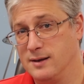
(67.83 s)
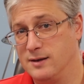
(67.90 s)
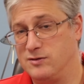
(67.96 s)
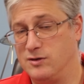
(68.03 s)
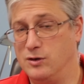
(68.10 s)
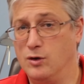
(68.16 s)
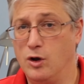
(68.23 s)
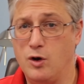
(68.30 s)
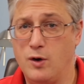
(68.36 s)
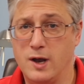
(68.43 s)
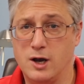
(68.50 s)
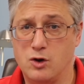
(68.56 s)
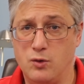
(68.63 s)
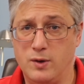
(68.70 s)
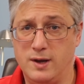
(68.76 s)
si no lo
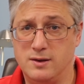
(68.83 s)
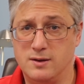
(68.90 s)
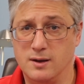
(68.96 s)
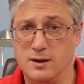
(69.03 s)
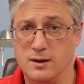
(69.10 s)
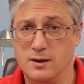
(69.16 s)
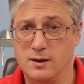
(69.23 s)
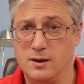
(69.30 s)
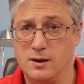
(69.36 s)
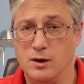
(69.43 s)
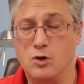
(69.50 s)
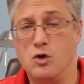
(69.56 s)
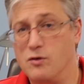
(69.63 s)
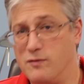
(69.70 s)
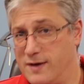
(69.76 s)
incluiste,
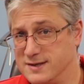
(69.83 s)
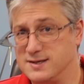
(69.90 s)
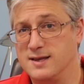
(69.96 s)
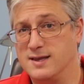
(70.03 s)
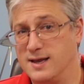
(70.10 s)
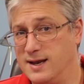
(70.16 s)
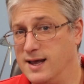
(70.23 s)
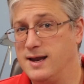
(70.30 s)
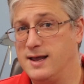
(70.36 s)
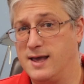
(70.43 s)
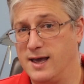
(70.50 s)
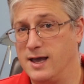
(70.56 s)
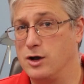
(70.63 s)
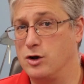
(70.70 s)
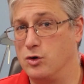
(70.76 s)
lo vas a tener
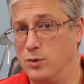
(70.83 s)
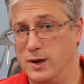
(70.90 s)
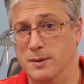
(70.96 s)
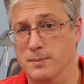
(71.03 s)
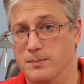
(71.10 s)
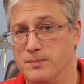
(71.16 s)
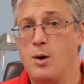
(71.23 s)
que incluir.